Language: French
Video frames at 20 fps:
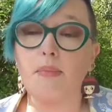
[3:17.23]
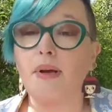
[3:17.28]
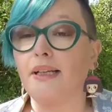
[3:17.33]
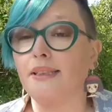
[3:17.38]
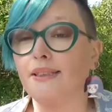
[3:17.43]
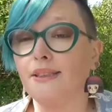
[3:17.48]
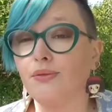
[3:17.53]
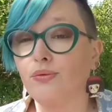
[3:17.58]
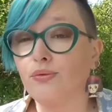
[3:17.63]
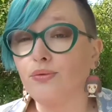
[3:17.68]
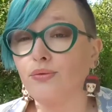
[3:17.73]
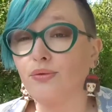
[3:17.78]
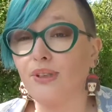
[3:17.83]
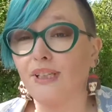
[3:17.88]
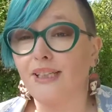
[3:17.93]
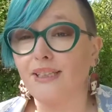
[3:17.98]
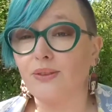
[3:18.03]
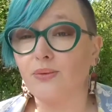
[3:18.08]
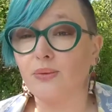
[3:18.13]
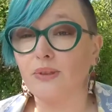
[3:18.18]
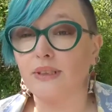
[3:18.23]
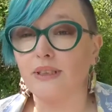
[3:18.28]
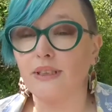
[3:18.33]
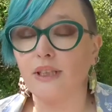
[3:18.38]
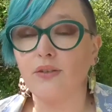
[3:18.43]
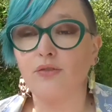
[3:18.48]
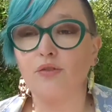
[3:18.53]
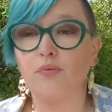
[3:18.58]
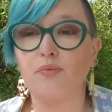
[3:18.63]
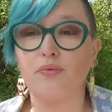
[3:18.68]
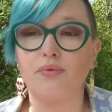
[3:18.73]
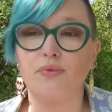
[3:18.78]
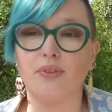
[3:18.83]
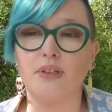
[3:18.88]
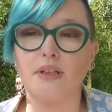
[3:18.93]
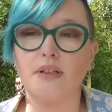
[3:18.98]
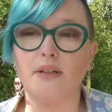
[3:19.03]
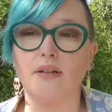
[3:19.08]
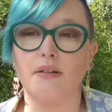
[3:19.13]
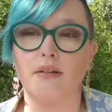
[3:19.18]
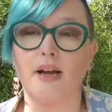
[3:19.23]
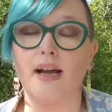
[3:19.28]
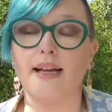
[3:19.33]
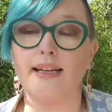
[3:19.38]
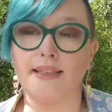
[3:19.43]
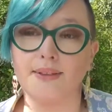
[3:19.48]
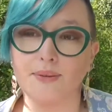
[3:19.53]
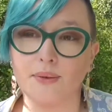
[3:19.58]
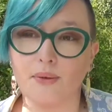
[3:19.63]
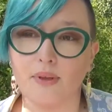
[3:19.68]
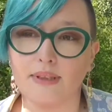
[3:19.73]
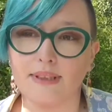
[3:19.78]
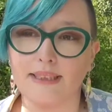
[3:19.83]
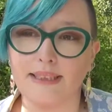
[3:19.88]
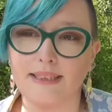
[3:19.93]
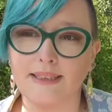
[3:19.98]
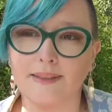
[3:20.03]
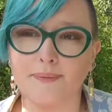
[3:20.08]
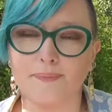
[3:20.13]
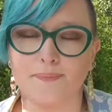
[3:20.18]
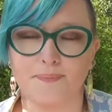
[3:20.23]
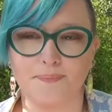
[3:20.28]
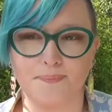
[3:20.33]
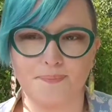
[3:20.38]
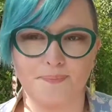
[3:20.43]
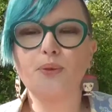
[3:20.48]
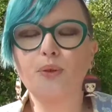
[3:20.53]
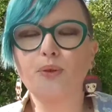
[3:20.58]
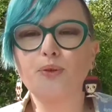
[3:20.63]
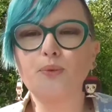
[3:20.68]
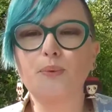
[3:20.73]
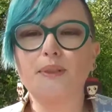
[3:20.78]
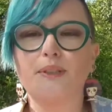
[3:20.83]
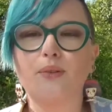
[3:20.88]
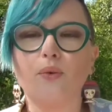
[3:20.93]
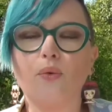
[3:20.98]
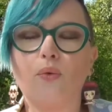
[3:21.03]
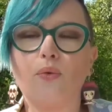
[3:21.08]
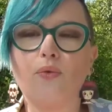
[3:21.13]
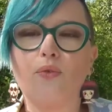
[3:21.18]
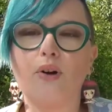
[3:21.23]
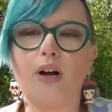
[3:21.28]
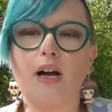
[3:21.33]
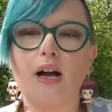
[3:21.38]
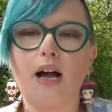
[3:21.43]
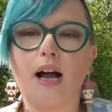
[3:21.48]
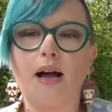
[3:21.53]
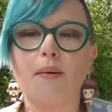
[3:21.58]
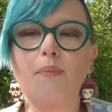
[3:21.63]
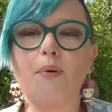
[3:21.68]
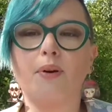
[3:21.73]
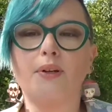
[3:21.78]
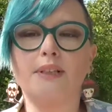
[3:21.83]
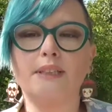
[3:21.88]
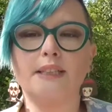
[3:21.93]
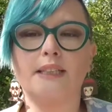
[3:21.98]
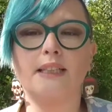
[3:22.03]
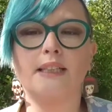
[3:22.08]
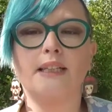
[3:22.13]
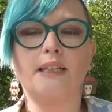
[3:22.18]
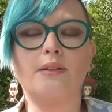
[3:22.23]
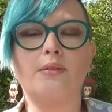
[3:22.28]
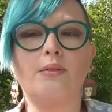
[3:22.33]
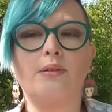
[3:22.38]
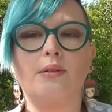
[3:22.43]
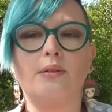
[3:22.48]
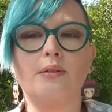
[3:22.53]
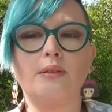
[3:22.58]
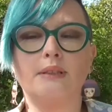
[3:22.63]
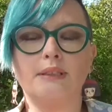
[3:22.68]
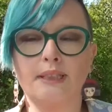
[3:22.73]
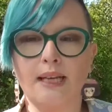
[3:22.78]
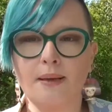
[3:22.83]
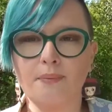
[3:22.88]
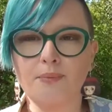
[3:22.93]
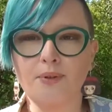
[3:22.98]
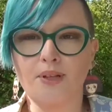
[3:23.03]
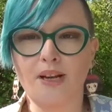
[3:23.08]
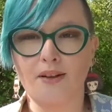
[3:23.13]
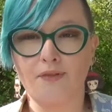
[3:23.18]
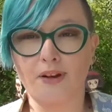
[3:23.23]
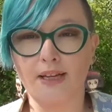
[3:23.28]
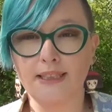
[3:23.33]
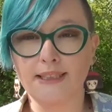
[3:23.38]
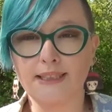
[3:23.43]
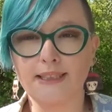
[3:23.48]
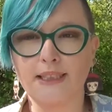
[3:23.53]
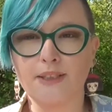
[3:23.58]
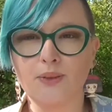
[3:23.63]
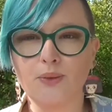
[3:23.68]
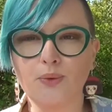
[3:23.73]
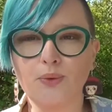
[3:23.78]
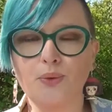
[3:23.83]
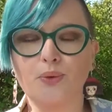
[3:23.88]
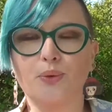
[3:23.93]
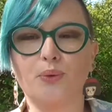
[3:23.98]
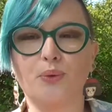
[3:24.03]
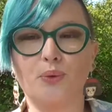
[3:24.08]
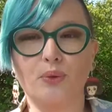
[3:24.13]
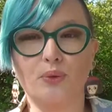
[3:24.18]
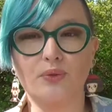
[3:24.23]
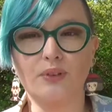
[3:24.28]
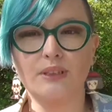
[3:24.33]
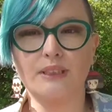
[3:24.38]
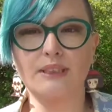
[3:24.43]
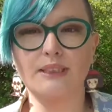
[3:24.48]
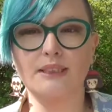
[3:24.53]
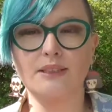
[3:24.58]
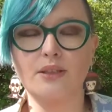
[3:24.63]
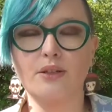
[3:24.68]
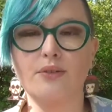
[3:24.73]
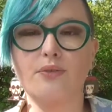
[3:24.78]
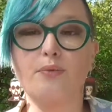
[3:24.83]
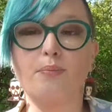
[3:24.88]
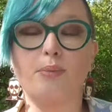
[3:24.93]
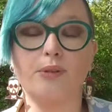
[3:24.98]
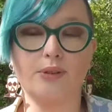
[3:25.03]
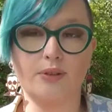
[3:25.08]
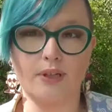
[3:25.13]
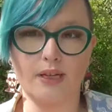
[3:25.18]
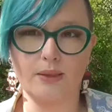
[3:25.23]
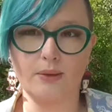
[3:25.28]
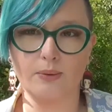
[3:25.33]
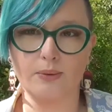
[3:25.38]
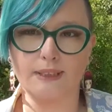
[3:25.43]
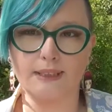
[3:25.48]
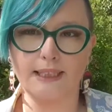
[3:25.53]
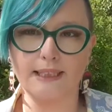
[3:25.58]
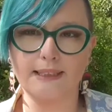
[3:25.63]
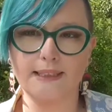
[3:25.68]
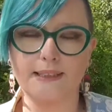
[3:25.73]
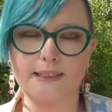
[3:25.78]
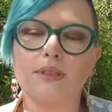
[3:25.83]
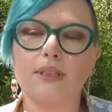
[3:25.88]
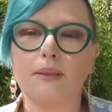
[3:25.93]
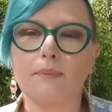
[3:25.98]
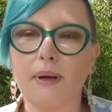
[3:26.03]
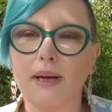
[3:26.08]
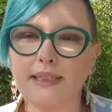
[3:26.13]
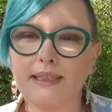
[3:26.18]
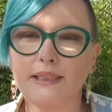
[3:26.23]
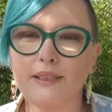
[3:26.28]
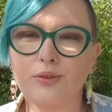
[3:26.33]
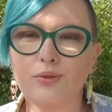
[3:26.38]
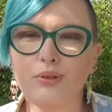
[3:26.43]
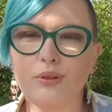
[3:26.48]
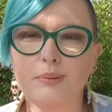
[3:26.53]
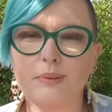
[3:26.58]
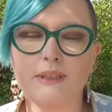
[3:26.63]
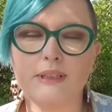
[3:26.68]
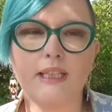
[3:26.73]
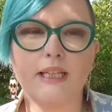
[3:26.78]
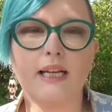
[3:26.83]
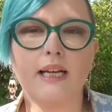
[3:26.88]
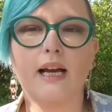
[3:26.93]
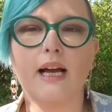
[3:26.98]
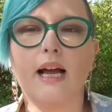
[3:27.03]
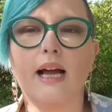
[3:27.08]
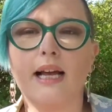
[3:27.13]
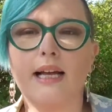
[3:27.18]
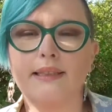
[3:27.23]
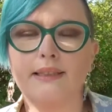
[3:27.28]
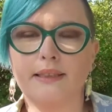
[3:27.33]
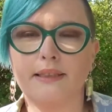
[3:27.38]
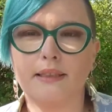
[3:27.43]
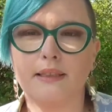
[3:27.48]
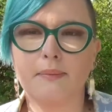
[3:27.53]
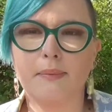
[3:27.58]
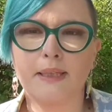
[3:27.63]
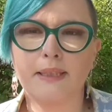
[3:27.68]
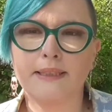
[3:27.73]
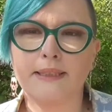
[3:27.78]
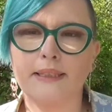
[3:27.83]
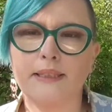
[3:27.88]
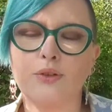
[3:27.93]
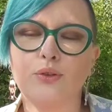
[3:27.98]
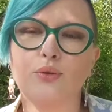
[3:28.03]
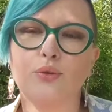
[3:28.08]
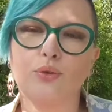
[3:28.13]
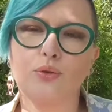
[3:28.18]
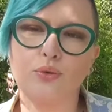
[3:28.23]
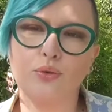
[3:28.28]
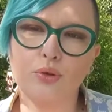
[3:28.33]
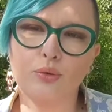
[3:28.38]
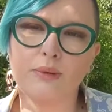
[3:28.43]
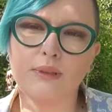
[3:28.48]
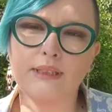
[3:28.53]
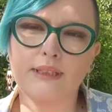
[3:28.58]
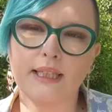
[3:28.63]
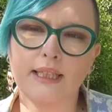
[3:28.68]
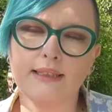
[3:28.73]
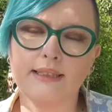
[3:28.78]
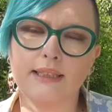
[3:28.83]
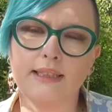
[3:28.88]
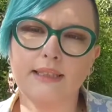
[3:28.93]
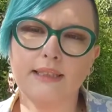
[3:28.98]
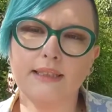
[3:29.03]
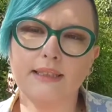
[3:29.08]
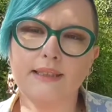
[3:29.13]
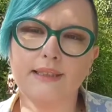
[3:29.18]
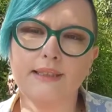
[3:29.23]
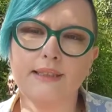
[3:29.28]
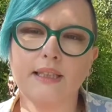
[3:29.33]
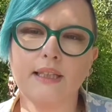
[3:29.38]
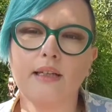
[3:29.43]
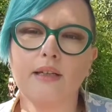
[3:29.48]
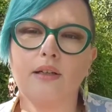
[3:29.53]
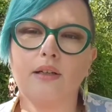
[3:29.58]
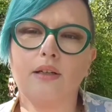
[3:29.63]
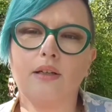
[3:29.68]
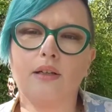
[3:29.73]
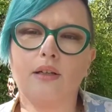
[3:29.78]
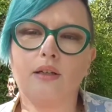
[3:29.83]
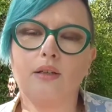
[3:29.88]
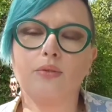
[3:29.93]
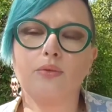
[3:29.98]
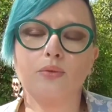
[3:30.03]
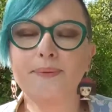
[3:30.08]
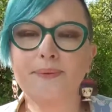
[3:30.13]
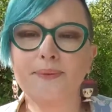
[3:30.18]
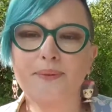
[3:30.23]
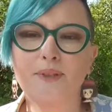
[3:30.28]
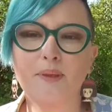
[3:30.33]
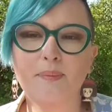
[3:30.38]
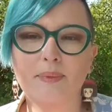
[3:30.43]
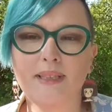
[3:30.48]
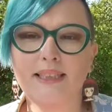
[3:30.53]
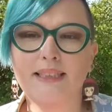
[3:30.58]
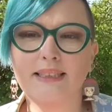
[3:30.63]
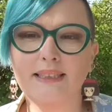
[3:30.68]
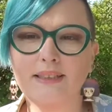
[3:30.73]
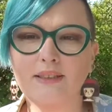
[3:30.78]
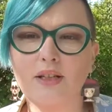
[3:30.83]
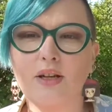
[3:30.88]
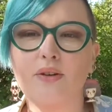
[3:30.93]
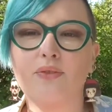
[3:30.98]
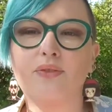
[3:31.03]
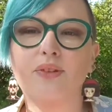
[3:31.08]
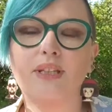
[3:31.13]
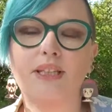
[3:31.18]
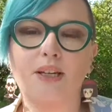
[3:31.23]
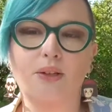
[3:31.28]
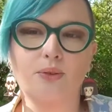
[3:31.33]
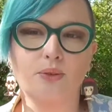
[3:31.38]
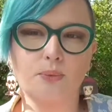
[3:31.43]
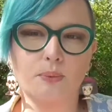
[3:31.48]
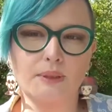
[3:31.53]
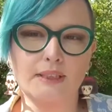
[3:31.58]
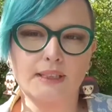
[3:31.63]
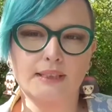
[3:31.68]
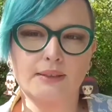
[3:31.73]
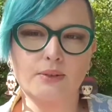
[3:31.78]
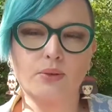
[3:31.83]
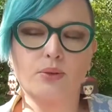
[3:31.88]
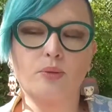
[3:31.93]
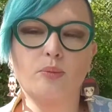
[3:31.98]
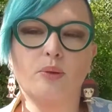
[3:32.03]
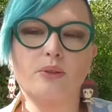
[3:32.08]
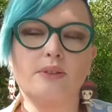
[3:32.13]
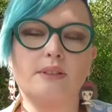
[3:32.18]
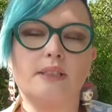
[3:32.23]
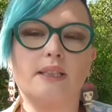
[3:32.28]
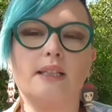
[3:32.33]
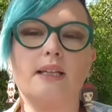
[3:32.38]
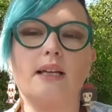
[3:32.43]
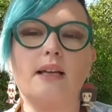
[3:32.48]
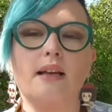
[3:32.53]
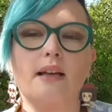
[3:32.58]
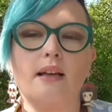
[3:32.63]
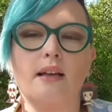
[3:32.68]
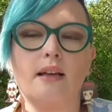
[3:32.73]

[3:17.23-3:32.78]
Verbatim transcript: bah, si vous voulez les soutenir, vous pouvez euh, aller sur leur site. Donc ensuite, on va aborder le thème de la vaccination contre le Covid-19 pendant la grossesse. Donc cette partie du webinaire a été basée sur deux méta-analyses, euh, une de 2019 qui a ensuite été augmentée,